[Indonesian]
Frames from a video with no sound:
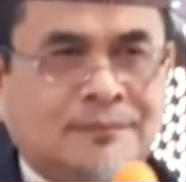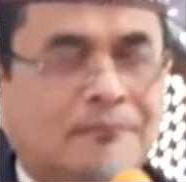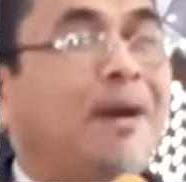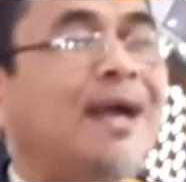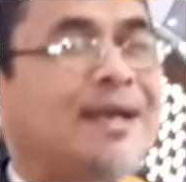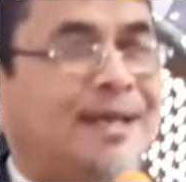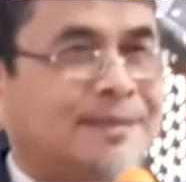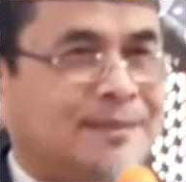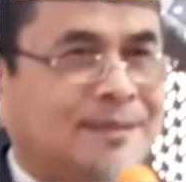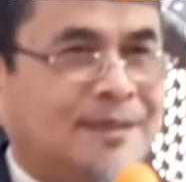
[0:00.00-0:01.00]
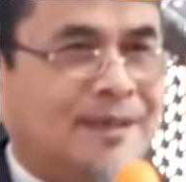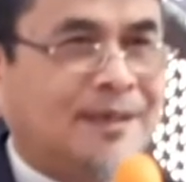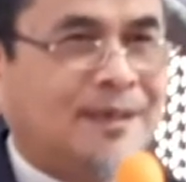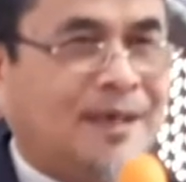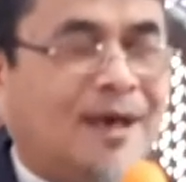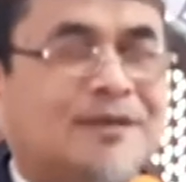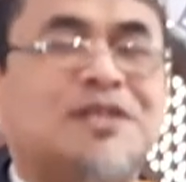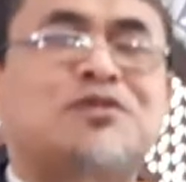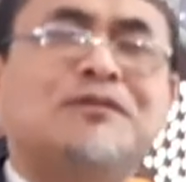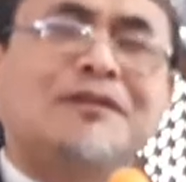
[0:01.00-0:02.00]
Bahkan
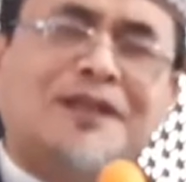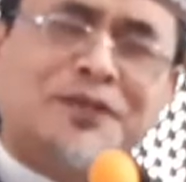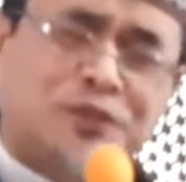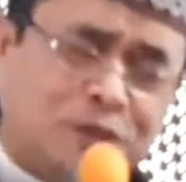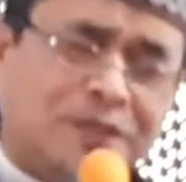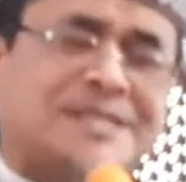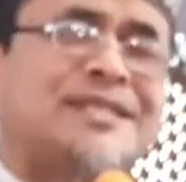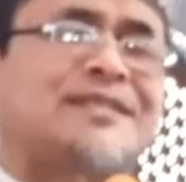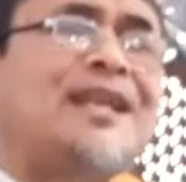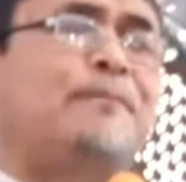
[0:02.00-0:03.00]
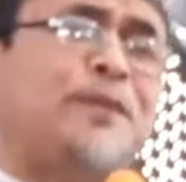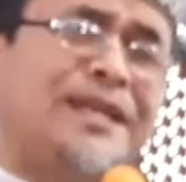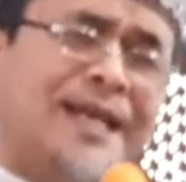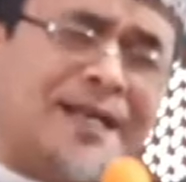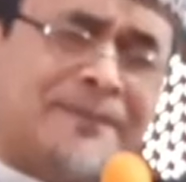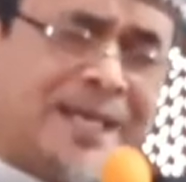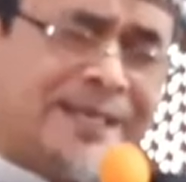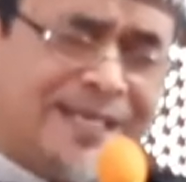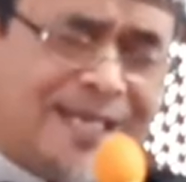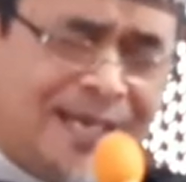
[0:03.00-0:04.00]
Rasulullah juga setelah pindah ke
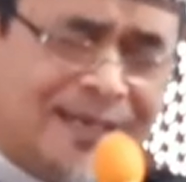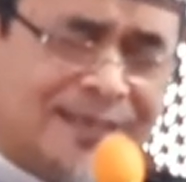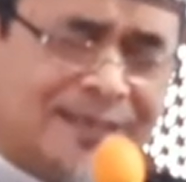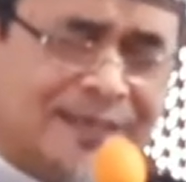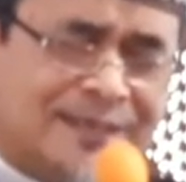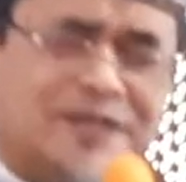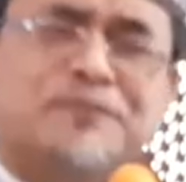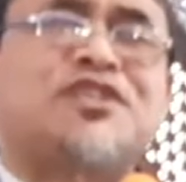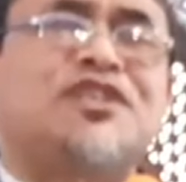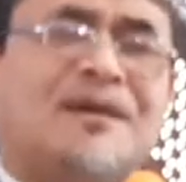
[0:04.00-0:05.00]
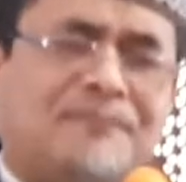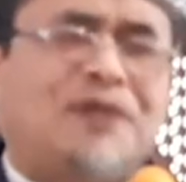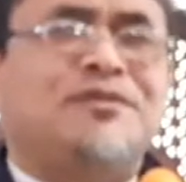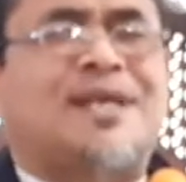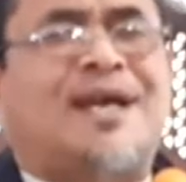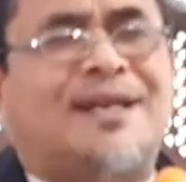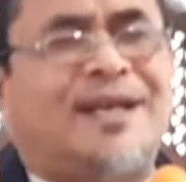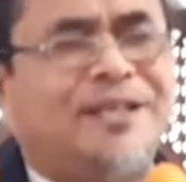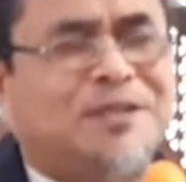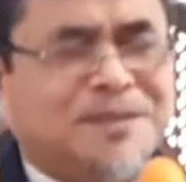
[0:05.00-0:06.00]
Madinah di Masjid Nabawi
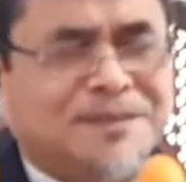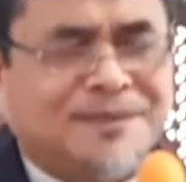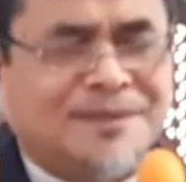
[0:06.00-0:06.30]
sekarang itu